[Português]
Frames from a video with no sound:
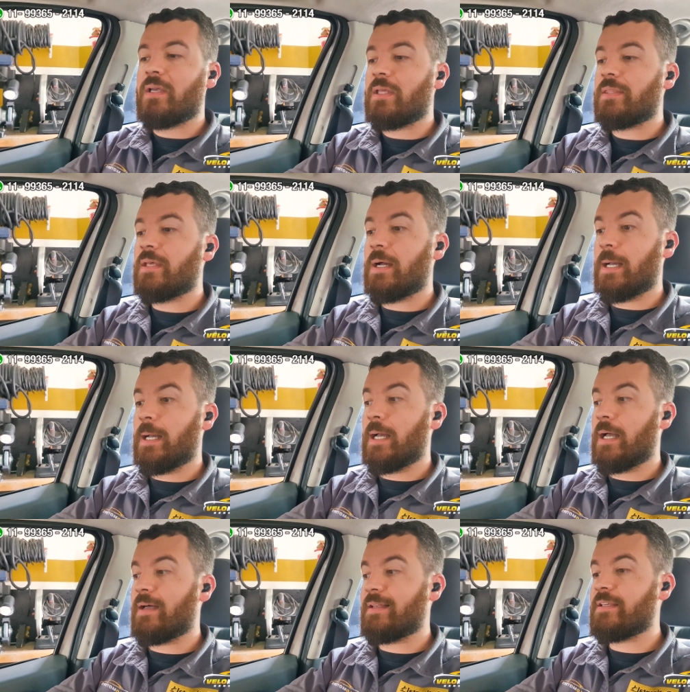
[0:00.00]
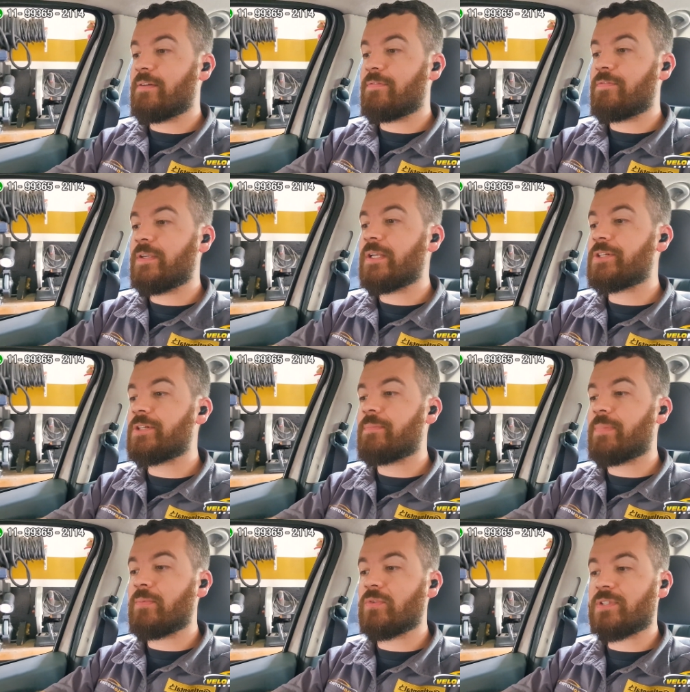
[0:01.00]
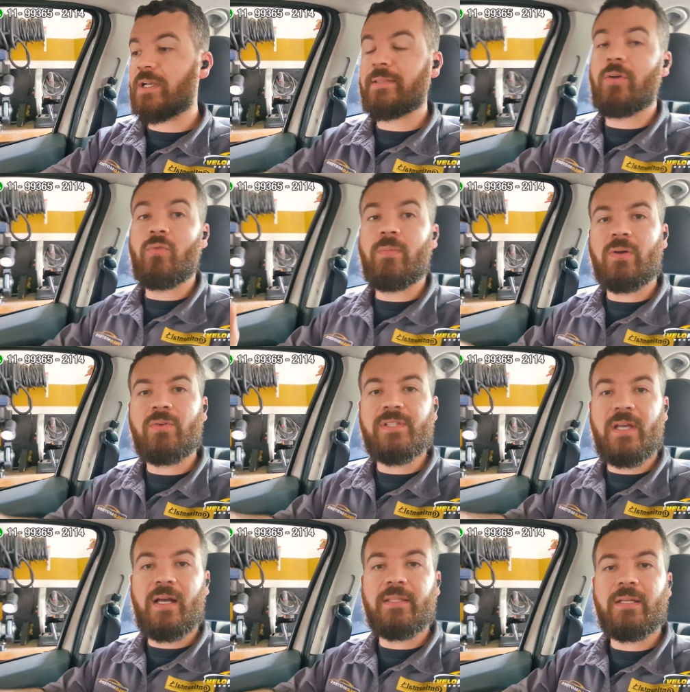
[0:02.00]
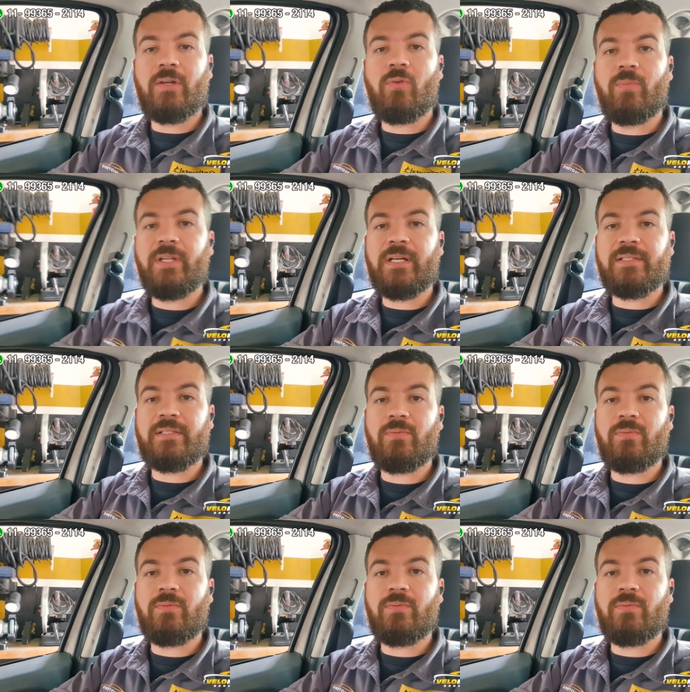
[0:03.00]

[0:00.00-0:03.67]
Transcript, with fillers: da linha Fiat para mostrar que tem alguma coisa errada na comunicação